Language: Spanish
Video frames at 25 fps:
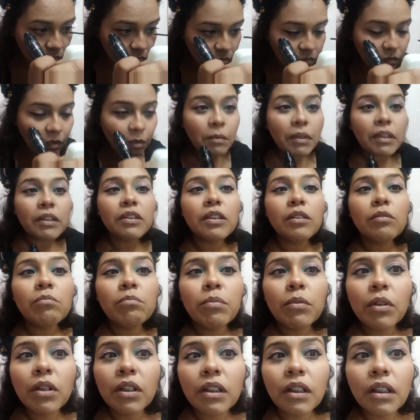me manché un
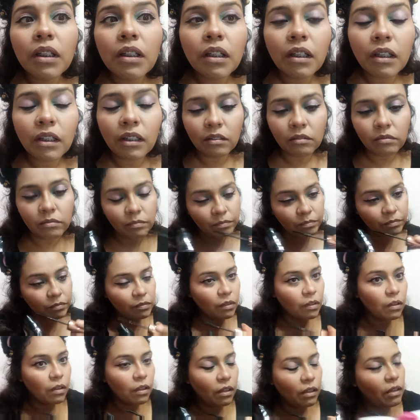poquitín ahí,
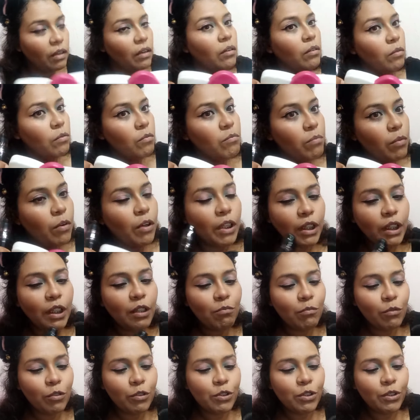un
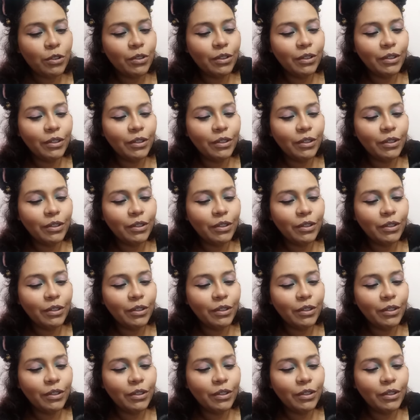poquitín mucho.